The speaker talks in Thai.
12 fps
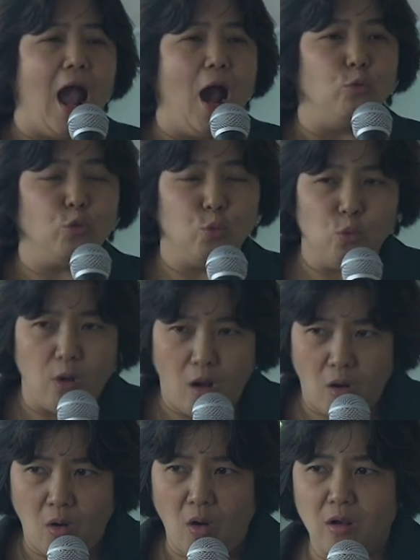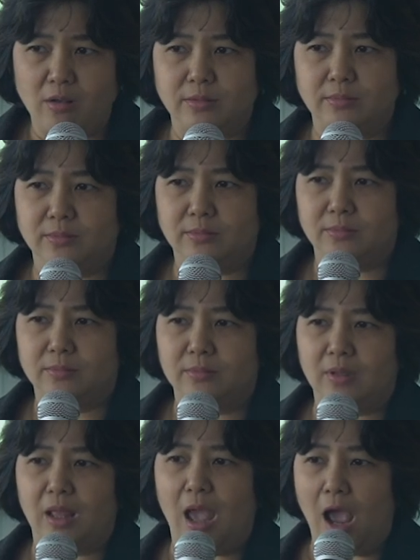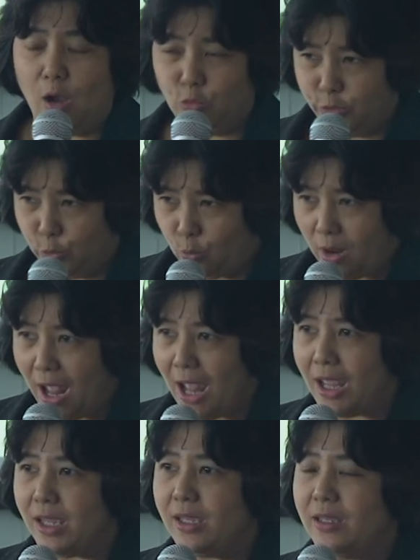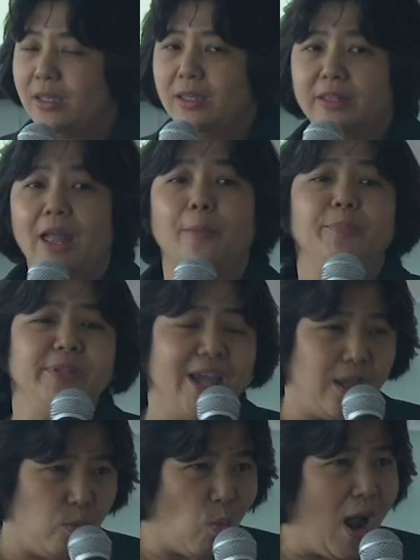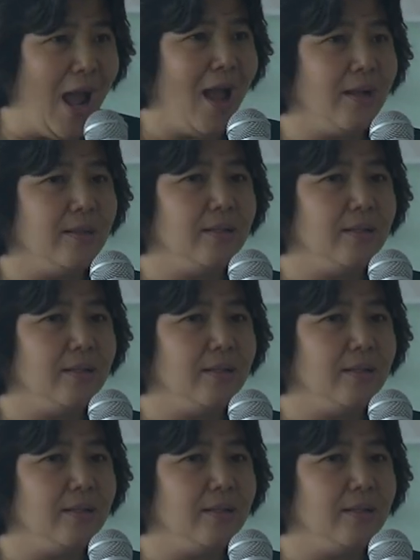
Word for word: เอาทุกข์ออกเอาสุขให้ทำใจว่าง